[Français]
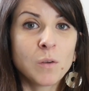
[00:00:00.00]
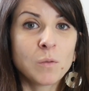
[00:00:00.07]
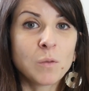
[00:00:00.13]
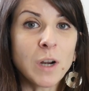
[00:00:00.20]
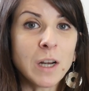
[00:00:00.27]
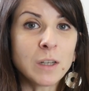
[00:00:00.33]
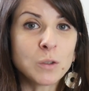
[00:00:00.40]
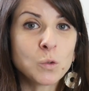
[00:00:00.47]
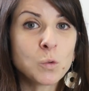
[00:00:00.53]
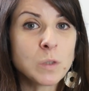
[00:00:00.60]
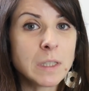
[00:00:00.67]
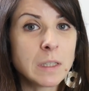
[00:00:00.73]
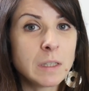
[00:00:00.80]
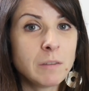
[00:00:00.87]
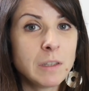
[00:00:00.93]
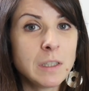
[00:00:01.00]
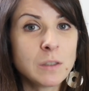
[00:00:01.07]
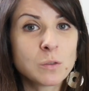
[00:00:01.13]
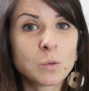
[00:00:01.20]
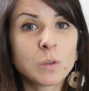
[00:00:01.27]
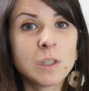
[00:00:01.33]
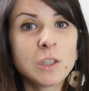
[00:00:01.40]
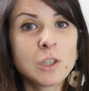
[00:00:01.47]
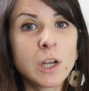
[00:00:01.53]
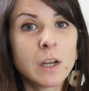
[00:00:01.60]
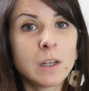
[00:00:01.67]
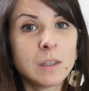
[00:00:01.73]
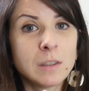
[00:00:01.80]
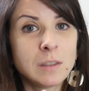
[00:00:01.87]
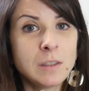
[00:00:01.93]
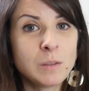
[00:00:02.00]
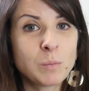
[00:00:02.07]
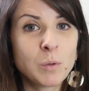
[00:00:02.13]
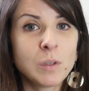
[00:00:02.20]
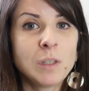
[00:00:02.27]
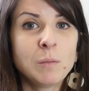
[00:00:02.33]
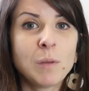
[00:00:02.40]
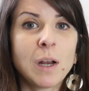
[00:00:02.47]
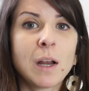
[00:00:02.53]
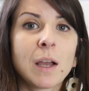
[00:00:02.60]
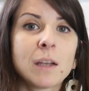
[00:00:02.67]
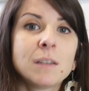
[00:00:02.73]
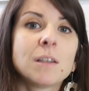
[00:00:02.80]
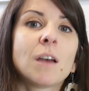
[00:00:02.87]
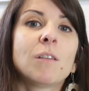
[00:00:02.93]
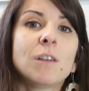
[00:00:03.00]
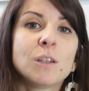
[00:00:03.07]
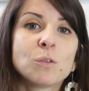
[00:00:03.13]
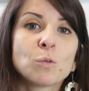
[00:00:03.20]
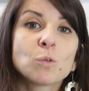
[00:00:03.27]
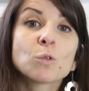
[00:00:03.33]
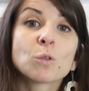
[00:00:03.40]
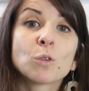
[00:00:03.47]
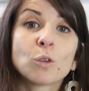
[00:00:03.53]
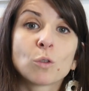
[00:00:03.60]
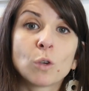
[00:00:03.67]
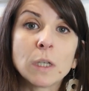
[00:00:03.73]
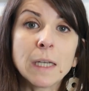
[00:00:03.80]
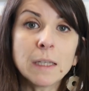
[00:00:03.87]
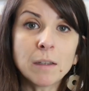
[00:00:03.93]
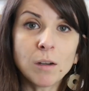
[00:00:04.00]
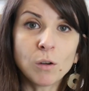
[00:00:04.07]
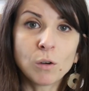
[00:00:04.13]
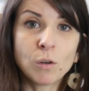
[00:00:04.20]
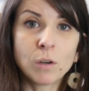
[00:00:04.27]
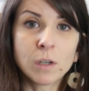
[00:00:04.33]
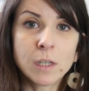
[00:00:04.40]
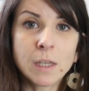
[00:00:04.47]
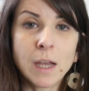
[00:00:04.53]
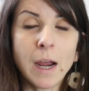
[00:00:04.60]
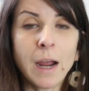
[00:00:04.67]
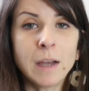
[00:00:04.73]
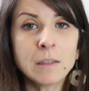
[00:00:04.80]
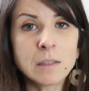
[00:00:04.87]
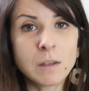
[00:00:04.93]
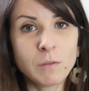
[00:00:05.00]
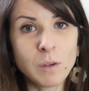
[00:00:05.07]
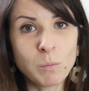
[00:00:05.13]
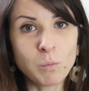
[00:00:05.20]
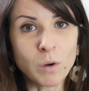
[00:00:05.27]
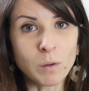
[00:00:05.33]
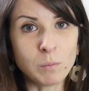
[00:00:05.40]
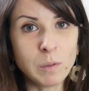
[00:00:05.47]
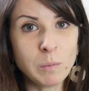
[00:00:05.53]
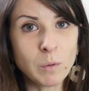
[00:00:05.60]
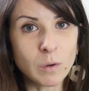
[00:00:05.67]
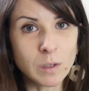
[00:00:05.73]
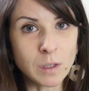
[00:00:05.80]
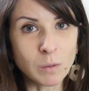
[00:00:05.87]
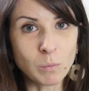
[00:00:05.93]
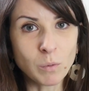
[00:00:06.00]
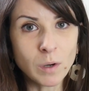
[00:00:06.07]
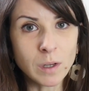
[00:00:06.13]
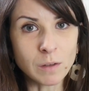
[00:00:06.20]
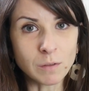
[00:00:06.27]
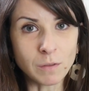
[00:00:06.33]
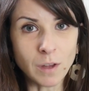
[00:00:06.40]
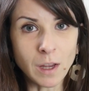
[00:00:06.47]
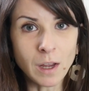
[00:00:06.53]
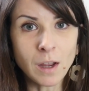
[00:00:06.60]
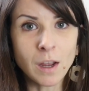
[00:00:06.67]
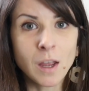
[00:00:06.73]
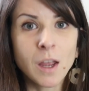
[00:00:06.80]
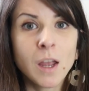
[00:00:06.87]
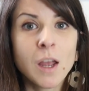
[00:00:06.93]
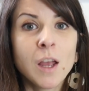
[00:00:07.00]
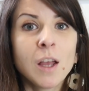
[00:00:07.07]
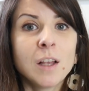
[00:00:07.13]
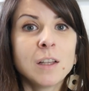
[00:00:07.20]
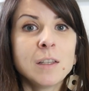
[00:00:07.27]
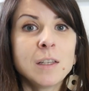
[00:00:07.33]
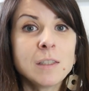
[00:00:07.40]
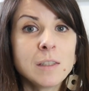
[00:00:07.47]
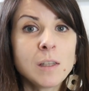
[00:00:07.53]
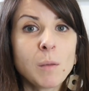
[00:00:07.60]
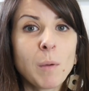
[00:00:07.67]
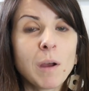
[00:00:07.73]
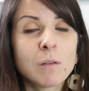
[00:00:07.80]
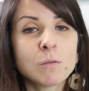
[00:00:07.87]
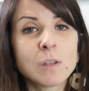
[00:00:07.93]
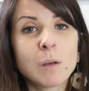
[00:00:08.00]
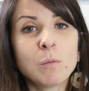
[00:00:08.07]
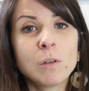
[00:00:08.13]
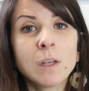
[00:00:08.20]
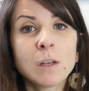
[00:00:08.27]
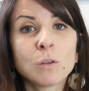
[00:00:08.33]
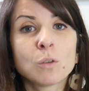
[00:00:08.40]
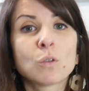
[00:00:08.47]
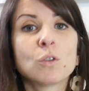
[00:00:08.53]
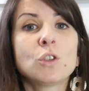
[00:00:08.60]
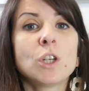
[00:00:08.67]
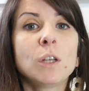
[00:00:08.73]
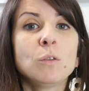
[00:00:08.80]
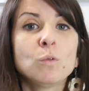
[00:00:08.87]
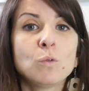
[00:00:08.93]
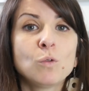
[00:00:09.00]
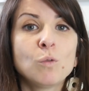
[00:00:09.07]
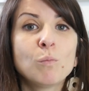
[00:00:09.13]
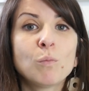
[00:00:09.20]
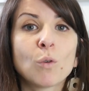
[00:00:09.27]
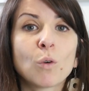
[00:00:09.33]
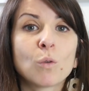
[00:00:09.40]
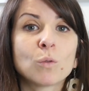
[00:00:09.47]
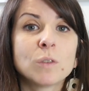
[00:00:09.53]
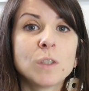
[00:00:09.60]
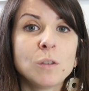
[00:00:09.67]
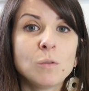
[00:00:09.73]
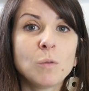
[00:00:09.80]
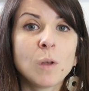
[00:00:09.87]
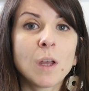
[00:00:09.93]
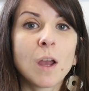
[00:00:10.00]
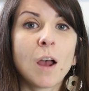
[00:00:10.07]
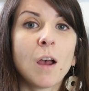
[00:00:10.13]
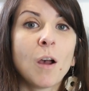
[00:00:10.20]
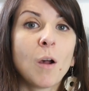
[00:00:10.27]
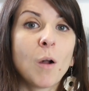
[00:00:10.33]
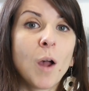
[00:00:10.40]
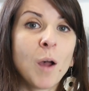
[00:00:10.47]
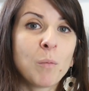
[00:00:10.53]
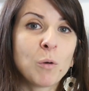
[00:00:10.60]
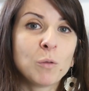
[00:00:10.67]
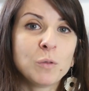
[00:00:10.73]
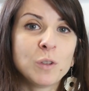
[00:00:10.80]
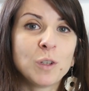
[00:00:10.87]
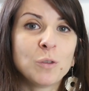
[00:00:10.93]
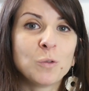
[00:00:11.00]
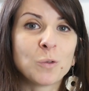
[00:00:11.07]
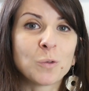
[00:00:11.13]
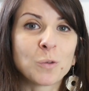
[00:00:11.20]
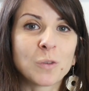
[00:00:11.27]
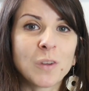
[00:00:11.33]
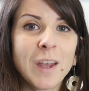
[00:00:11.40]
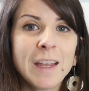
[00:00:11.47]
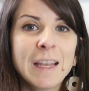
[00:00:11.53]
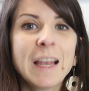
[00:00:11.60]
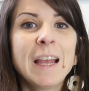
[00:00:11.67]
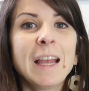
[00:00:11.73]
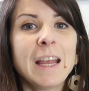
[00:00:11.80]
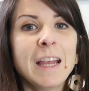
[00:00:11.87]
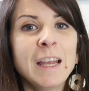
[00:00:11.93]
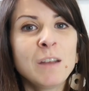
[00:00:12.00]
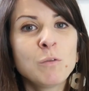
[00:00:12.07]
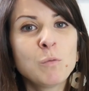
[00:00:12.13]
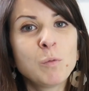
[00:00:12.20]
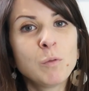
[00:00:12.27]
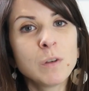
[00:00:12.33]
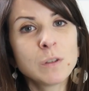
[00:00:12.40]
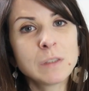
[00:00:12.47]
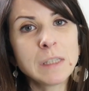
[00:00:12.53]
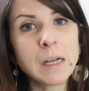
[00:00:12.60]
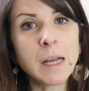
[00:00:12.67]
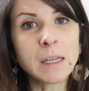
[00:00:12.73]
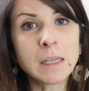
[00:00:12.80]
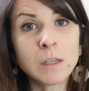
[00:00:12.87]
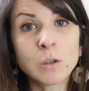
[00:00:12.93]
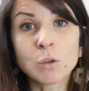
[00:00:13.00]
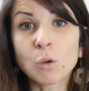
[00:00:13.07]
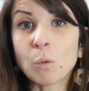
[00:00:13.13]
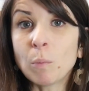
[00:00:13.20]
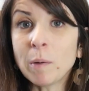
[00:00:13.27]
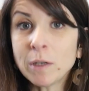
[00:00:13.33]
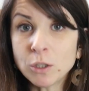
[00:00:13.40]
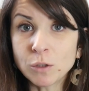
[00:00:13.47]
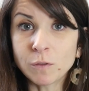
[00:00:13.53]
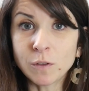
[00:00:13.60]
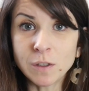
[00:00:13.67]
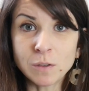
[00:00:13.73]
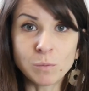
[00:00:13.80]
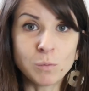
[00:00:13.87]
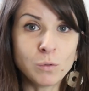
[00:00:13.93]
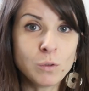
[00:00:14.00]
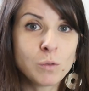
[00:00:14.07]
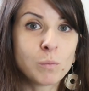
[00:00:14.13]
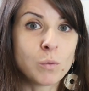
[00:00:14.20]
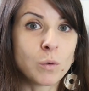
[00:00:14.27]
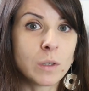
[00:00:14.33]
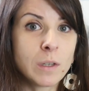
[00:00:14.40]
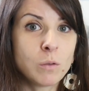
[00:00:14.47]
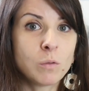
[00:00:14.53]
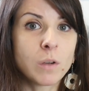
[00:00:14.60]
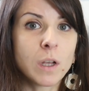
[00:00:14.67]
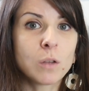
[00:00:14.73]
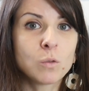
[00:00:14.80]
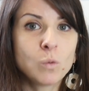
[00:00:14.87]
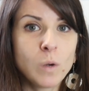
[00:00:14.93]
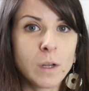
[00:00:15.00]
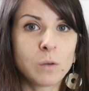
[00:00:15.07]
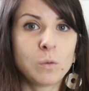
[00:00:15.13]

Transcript: Voilà, tous ces DVD sont déjà disponibles à la réservation sur notre catalogue en ligne acv.bibanline.fr. N'hésitez pas à vous abonner à notre chaîne YouTube pour continuer à profiter de nos conseils et vous pouvez aussi liker notre page Facebook pour découvrir tous les